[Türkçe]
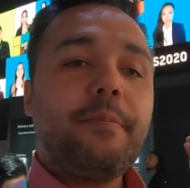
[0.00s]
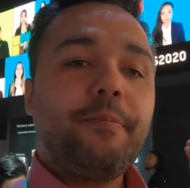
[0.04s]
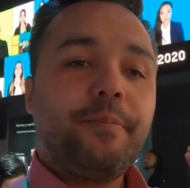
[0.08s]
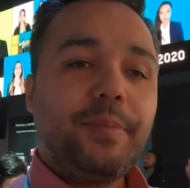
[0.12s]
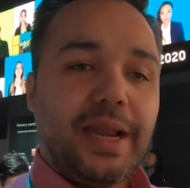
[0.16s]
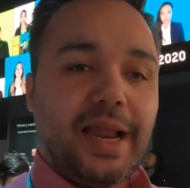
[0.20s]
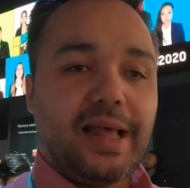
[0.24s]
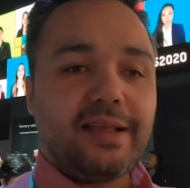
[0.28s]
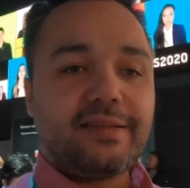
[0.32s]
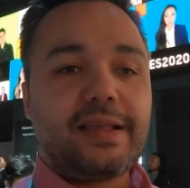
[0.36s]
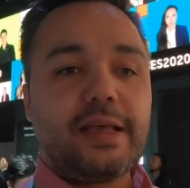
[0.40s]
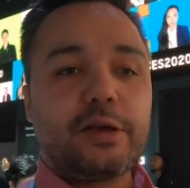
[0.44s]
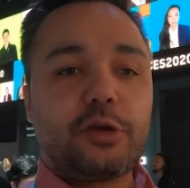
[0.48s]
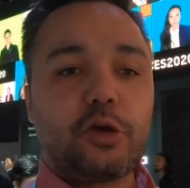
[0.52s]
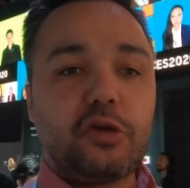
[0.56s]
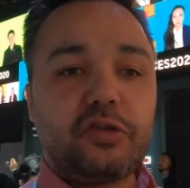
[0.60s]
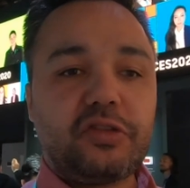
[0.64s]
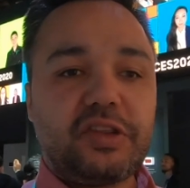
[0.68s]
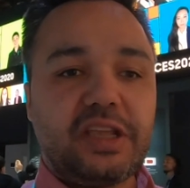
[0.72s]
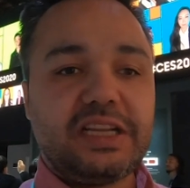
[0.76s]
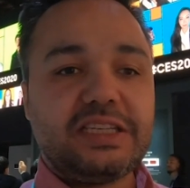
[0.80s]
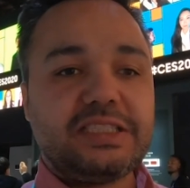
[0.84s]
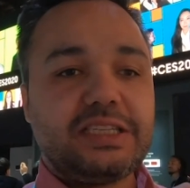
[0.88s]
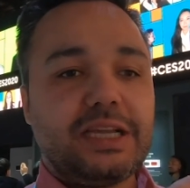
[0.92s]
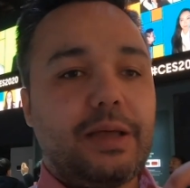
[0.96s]
Birazdan
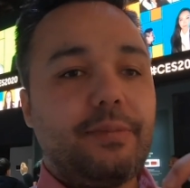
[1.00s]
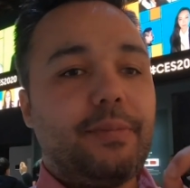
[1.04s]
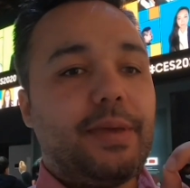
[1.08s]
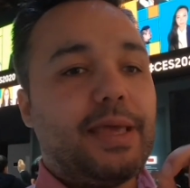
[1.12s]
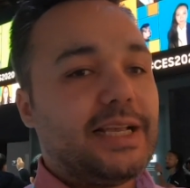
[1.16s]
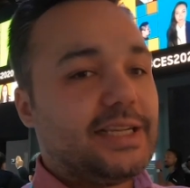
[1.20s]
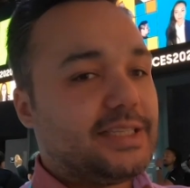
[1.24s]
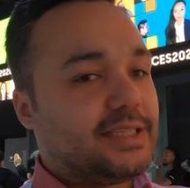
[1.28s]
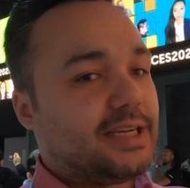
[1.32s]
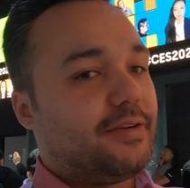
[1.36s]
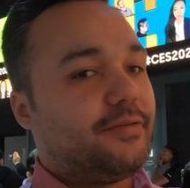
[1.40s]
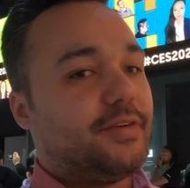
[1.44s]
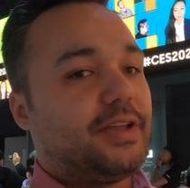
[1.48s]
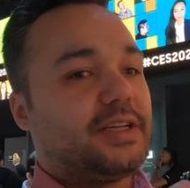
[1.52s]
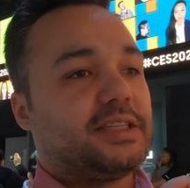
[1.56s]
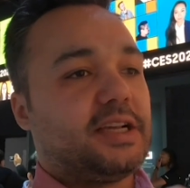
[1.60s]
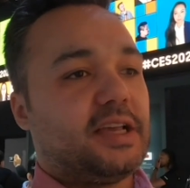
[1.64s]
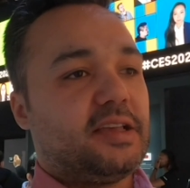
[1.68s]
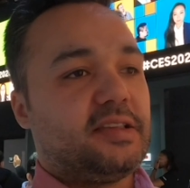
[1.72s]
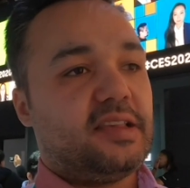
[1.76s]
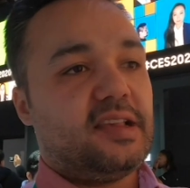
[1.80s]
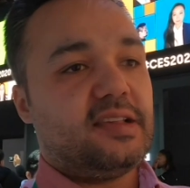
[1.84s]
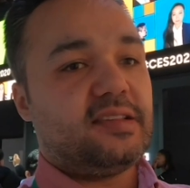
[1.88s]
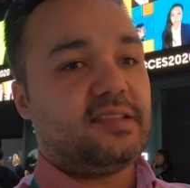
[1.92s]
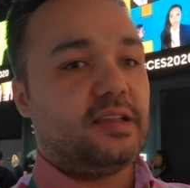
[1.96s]
göstereceğim heyecan
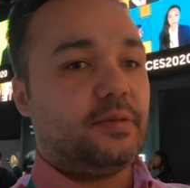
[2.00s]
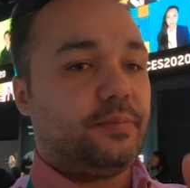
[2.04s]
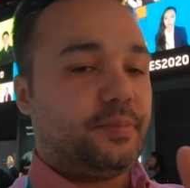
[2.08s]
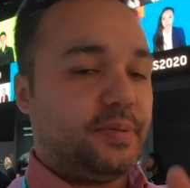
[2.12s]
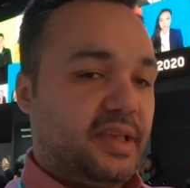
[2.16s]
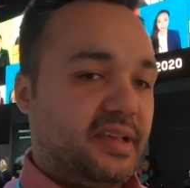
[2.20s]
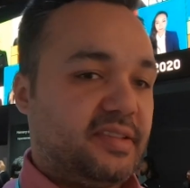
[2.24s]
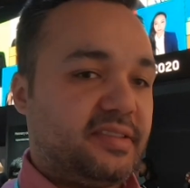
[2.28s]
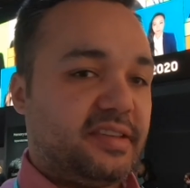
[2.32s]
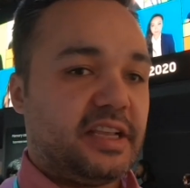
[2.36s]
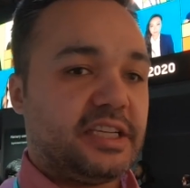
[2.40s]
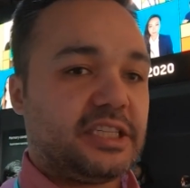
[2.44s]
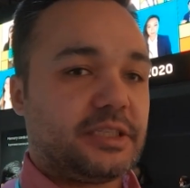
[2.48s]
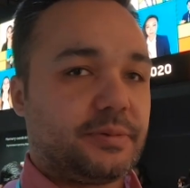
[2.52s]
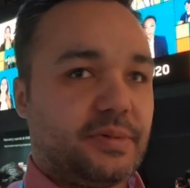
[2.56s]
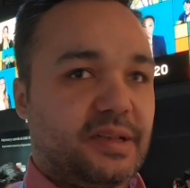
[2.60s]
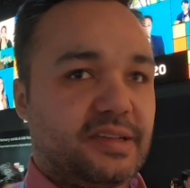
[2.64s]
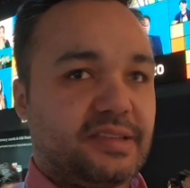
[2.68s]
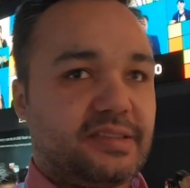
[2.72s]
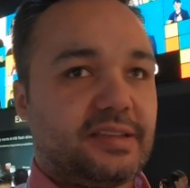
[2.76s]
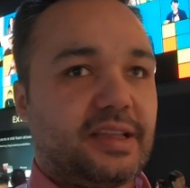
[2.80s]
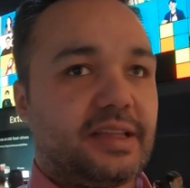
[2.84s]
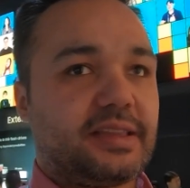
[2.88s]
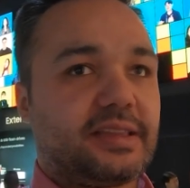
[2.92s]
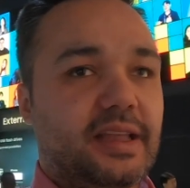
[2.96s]
verici SSD'nin piyasaya
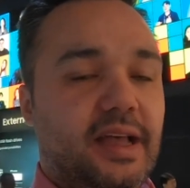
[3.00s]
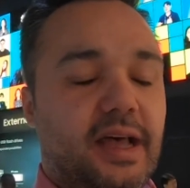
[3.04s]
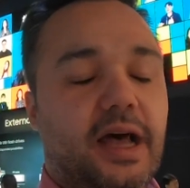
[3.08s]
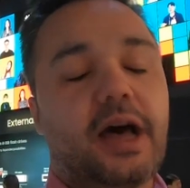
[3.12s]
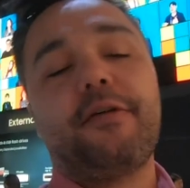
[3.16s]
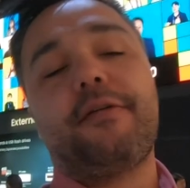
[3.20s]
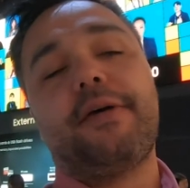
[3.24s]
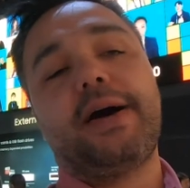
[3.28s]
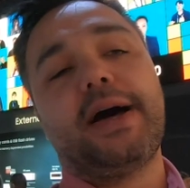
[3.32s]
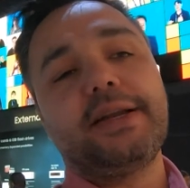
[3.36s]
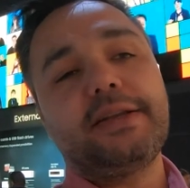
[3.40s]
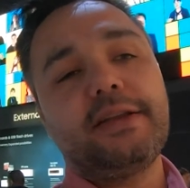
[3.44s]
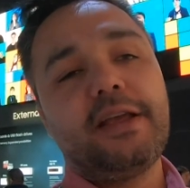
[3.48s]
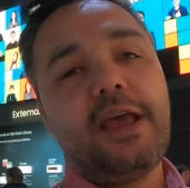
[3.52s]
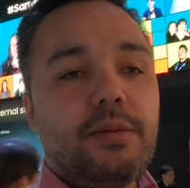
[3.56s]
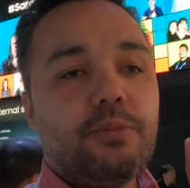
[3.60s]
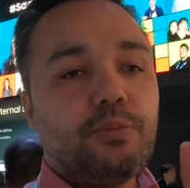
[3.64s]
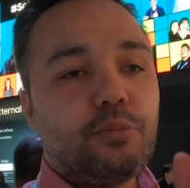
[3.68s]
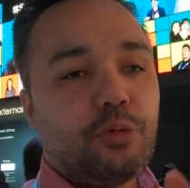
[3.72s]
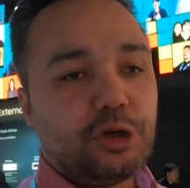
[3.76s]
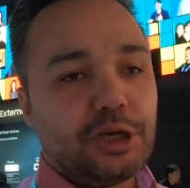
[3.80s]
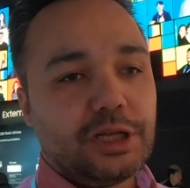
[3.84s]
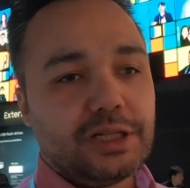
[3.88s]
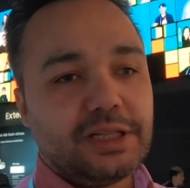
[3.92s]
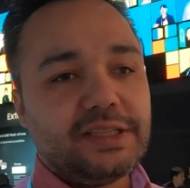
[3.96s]
çıkmasında daha var.
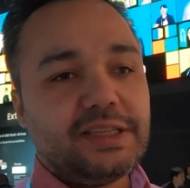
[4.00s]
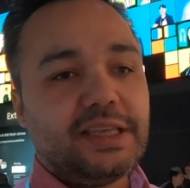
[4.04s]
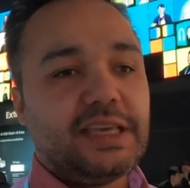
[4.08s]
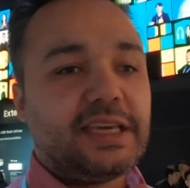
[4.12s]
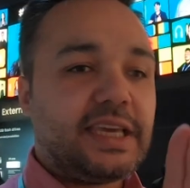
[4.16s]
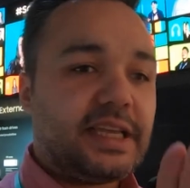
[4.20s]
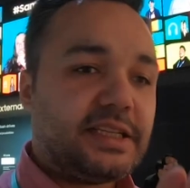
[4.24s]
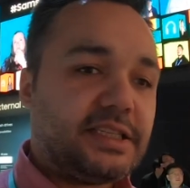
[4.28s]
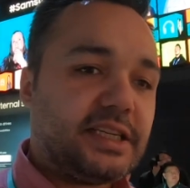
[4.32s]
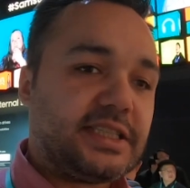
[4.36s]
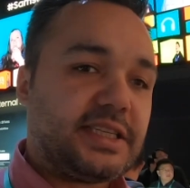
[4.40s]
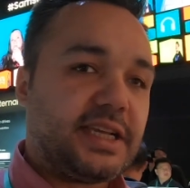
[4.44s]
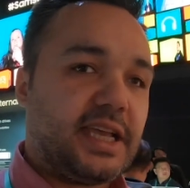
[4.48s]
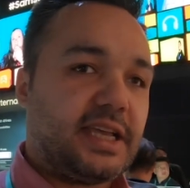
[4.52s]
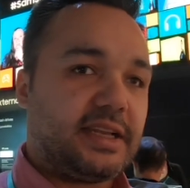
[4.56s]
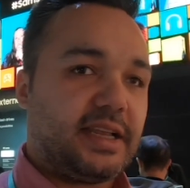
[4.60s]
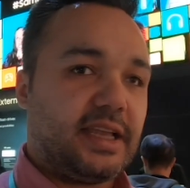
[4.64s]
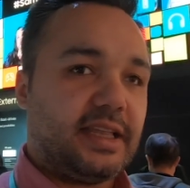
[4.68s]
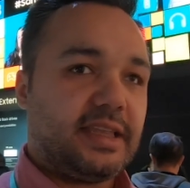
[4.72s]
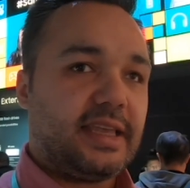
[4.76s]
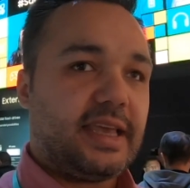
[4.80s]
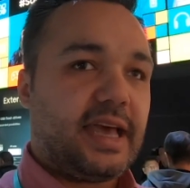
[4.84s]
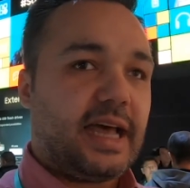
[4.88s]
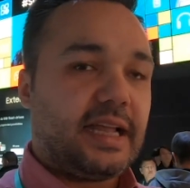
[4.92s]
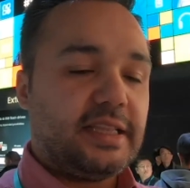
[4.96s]
Bu yılın ikinci
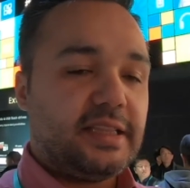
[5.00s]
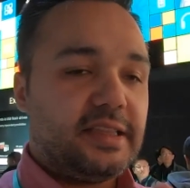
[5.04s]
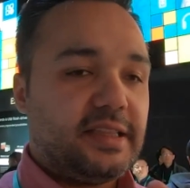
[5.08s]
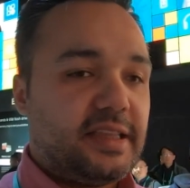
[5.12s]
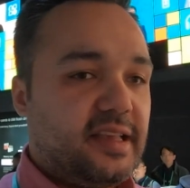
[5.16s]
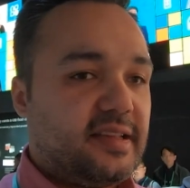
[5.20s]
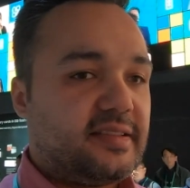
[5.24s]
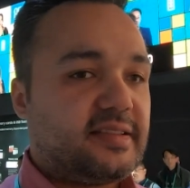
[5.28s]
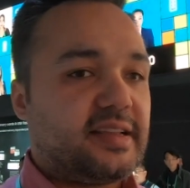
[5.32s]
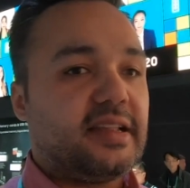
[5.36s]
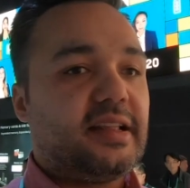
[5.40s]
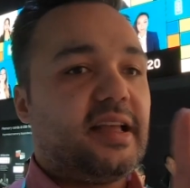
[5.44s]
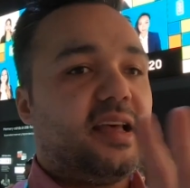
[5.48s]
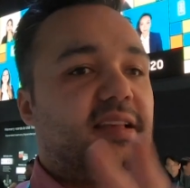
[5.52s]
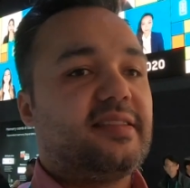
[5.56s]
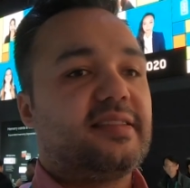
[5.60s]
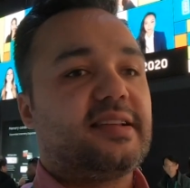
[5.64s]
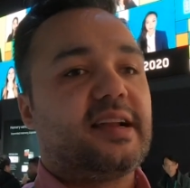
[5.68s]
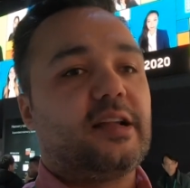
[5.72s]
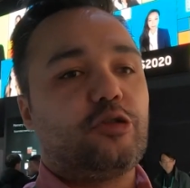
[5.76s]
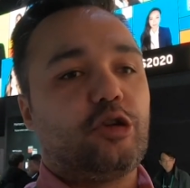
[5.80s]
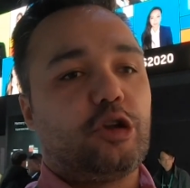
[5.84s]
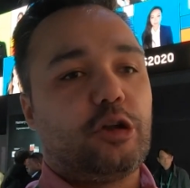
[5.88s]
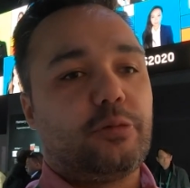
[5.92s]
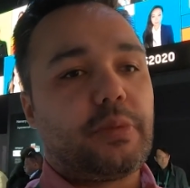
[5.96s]
çeyreğinde yani
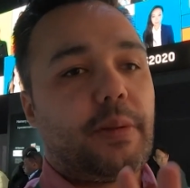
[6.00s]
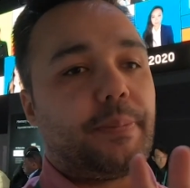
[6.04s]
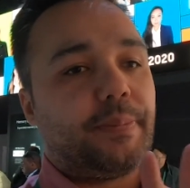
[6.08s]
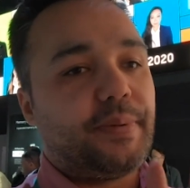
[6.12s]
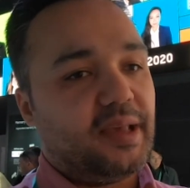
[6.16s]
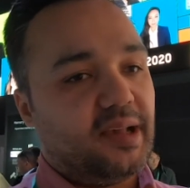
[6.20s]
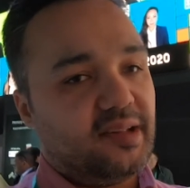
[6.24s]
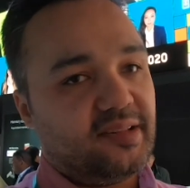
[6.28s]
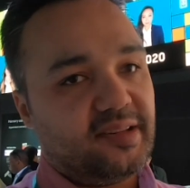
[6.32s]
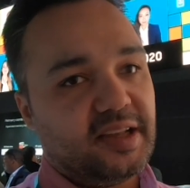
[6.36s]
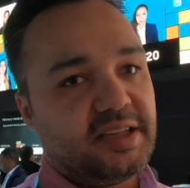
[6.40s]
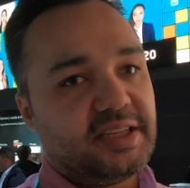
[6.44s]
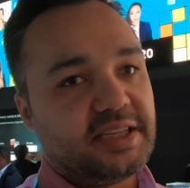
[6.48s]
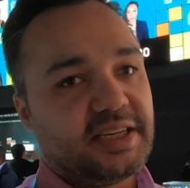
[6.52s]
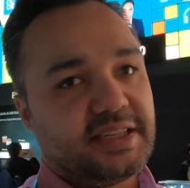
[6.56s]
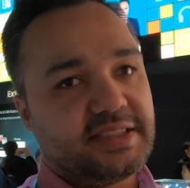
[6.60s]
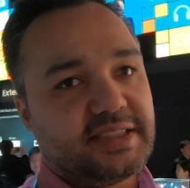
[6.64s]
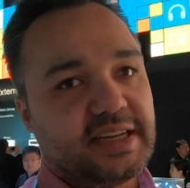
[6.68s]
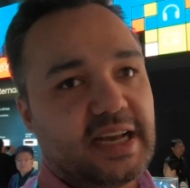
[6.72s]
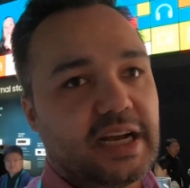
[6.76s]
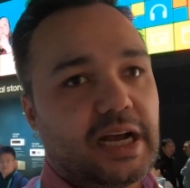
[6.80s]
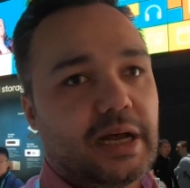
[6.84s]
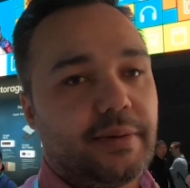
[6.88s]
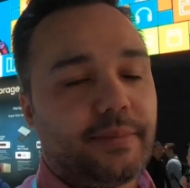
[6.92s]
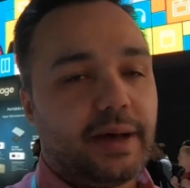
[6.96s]
Nisan-Haziran döneminde piyasaya
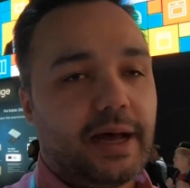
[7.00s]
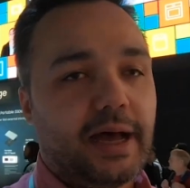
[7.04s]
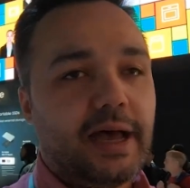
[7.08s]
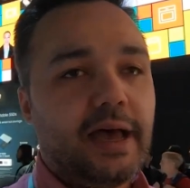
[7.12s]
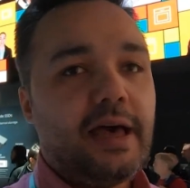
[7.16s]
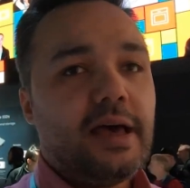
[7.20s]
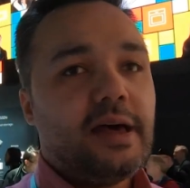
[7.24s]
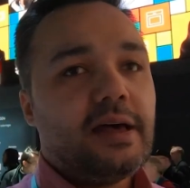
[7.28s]
çıkacak ama